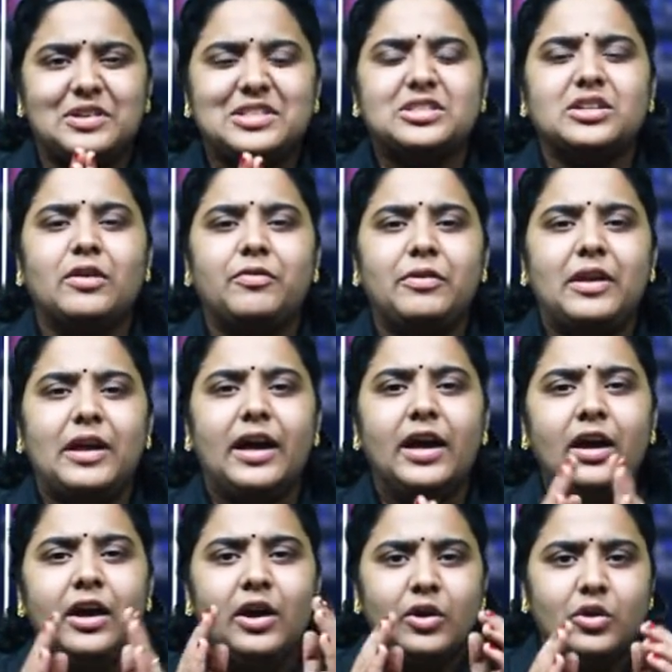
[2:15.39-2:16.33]
ஃபஸ்ட் ஆஃபில்
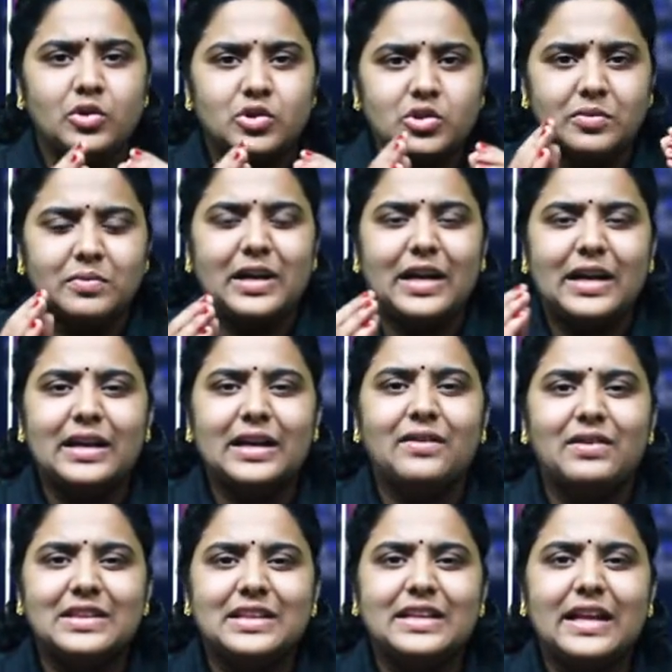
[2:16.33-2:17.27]
கொஞ்சம்
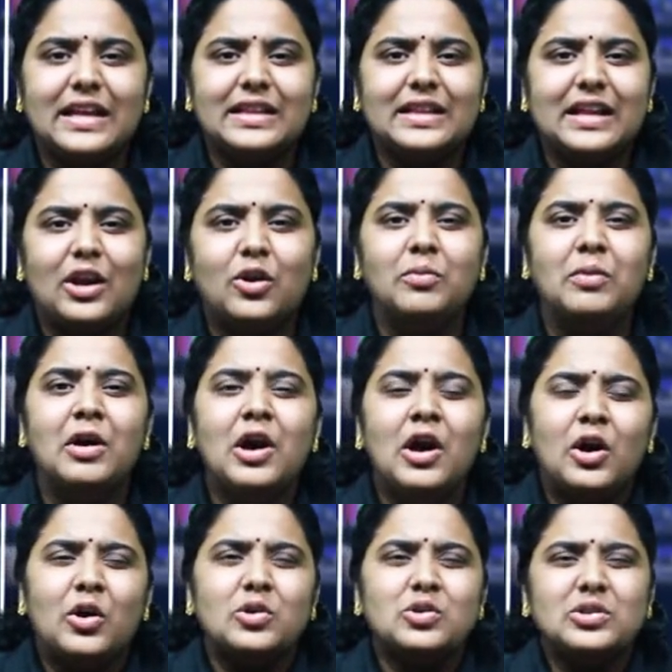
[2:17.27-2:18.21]
கரெக்டாக வந்துட்டே இருந்தாலும்
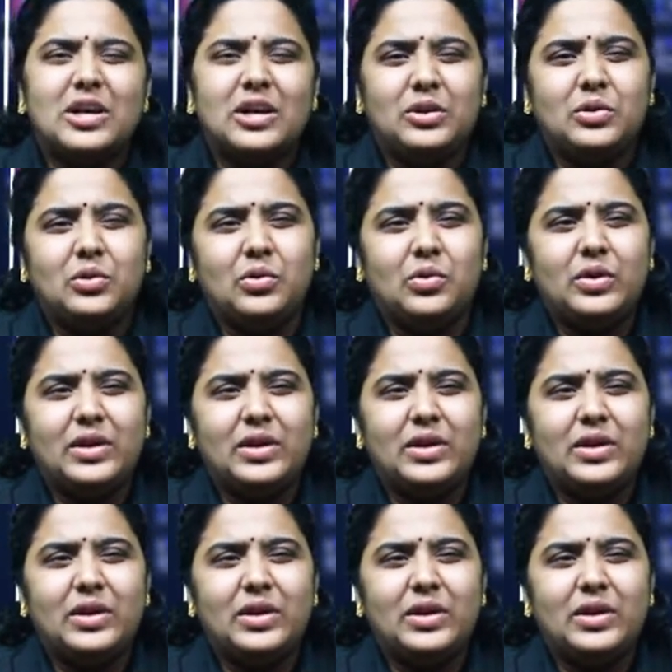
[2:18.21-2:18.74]
கொஞ்சம் ஐயோ